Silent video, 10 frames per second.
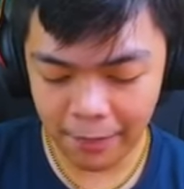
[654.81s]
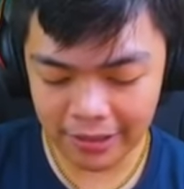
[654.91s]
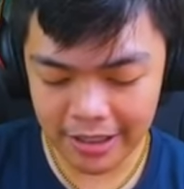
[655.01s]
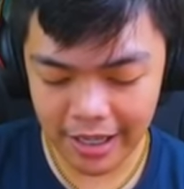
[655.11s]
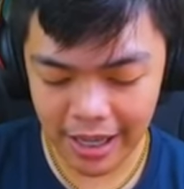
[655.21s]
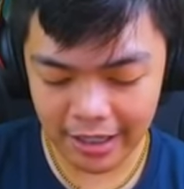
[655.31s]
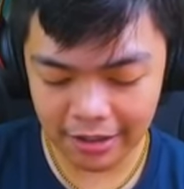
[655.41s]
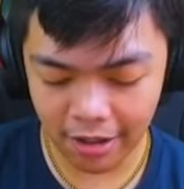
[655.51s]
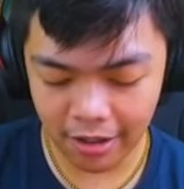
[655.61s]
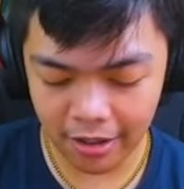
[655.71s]
patay si
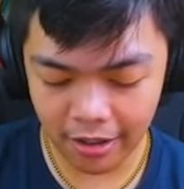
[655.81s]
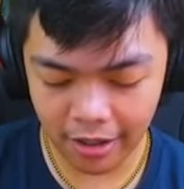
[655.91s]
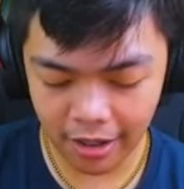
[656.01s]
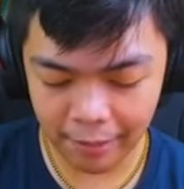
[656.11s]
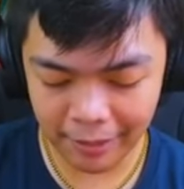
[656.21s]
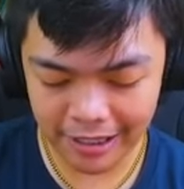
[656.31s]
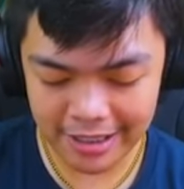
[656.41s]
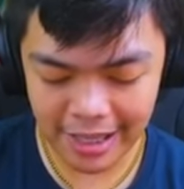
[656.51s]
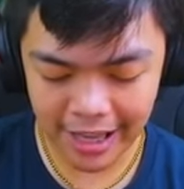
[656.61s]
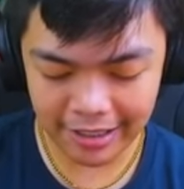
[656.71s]
Idol. Ay, patay
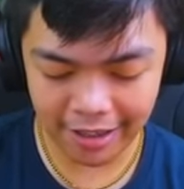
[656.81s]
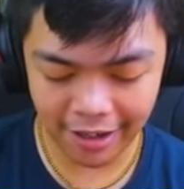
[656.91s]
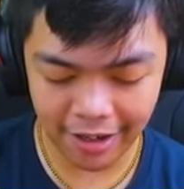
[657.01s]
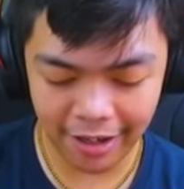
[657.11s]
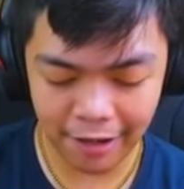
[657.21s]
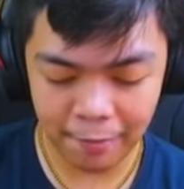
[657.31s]
si Idol.